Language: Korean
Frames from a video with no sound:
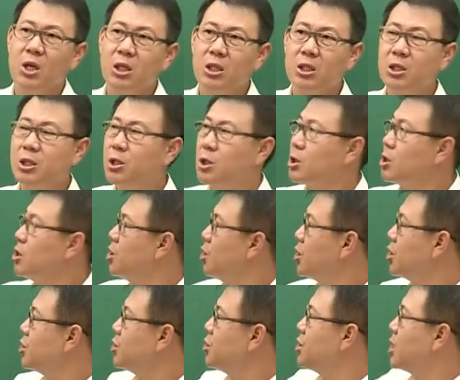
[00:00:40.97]
그,
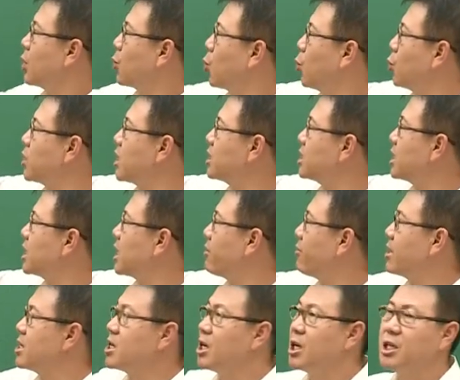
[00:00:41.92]
여기서 이제
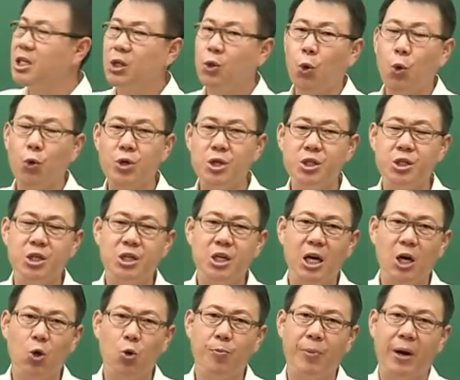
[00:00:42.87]
고대사라고 하는 게 이제
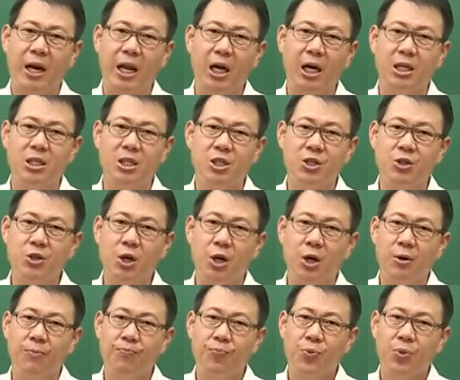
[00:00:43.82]
통일신라하고
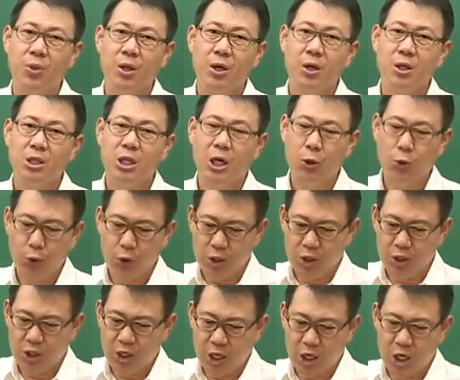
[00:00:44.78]
발해까지죠. 자,
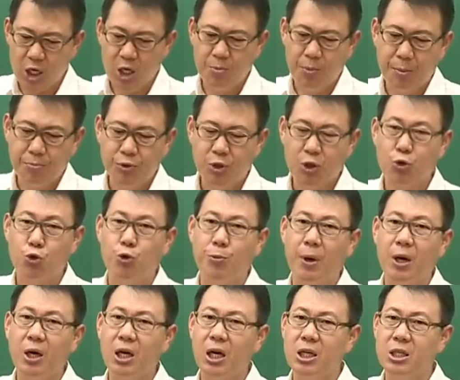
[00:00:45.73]
여기는 이제 1번부터
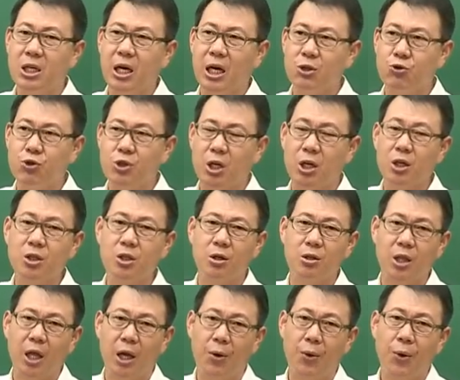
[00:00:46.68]
9번까지 아주
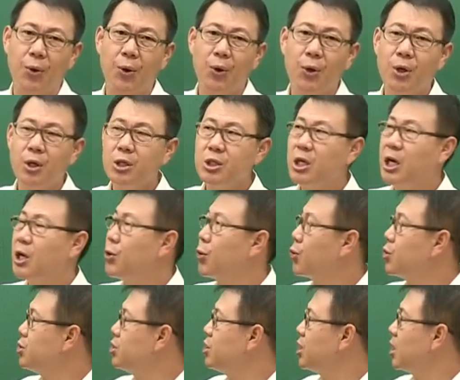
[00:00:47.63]
정석대로. 자,
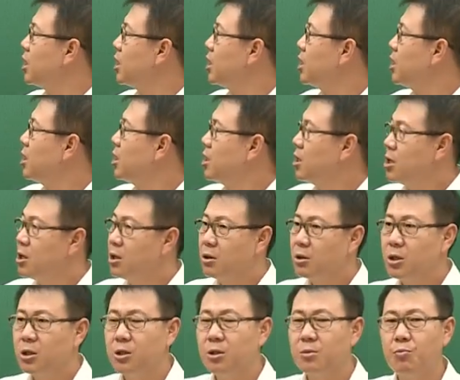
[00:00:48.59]
요거는 이제
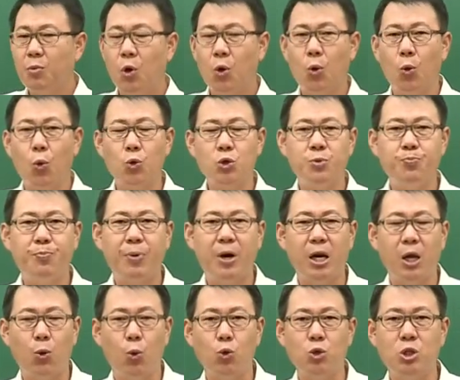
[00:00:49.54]
그 뭐
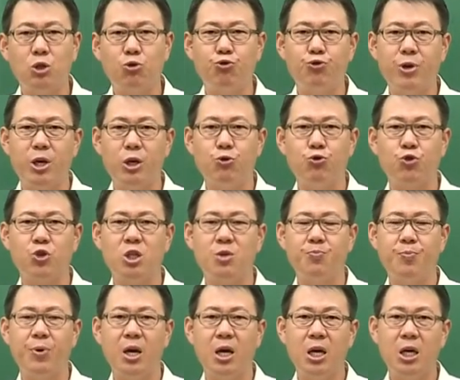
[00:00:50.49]
58회, 59회,
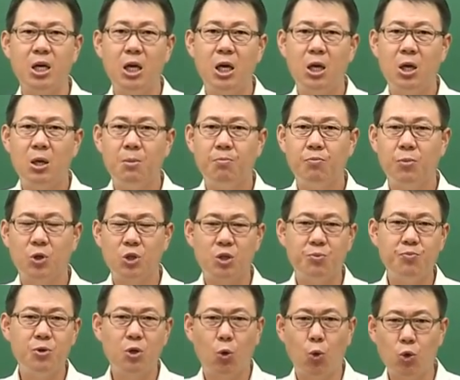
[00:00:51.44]
60회, 뭐
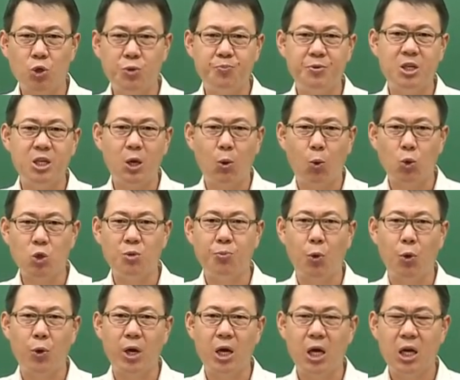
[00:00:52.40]
심지어 57회,
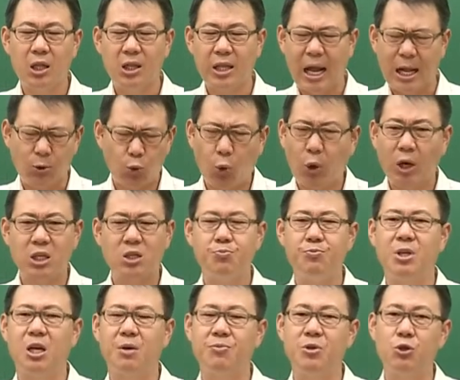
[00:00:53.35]
55회 다
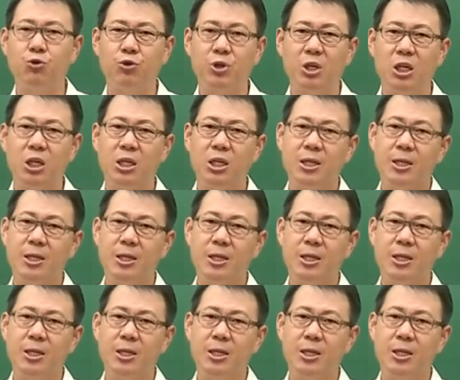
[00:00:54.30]
똑같습니다. 비중이.